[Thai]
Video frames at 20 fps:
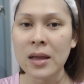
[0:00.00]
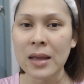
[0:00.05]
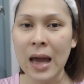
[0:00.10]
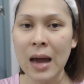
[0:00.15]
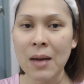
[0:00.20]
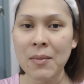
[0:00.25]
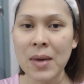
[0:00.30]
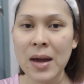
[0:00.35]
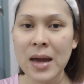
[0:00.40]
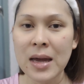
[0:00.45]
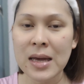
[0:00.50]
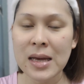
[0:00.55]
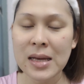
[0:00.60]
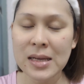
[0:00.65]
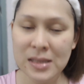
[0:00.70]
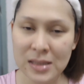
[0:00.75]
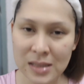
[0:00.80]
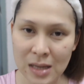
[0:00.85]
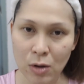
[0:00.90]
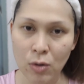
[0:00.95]
ทำให้
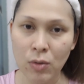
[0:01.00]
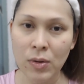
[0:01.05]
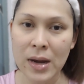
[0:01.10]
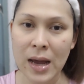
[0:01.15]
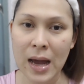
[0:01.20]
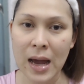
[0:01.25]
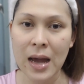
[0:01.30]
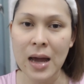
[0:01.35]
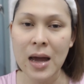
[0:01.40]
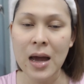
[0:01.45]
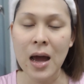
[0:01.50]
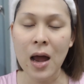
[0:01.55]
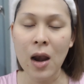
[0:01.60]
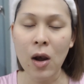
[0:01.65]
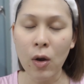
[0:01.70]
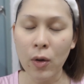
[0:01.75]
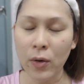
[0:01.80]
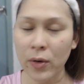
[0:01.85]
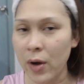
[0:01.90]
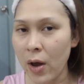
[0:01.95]
สิวเนี่ย
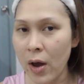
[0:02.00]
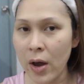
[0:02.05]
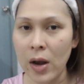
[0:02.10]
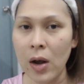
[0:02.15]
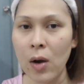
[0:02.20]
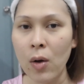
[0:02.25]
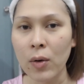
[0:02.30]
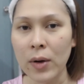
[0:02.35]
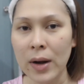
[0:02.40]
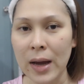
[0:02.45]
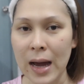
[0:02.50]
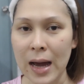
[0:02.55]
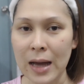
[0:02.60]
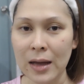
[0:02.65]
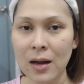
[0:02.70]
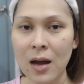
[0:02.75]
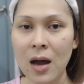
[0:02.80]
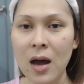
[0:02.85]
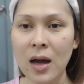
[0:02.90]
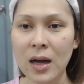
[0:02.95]
ลดน้อยลงนะคะ
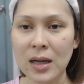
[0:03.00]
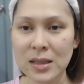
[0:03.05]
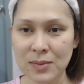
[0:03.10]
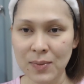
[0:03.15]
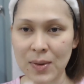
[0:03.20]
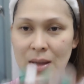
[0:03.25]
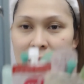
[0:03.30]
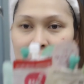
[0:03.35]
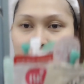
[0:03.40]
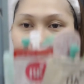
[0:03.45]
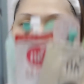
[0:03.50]
ก็จะเป็นตั